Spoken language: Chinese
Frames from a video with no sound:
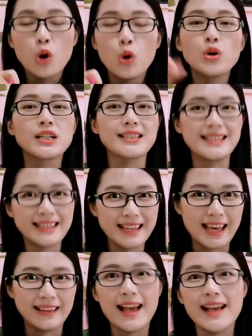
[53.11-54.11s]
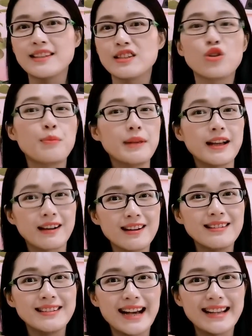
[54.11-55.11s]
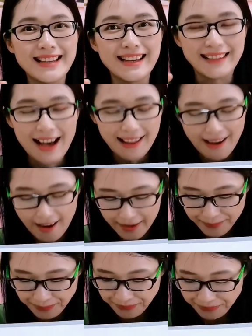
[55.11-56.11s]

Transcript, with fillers: 或者写单词就会变得更加简单了啊。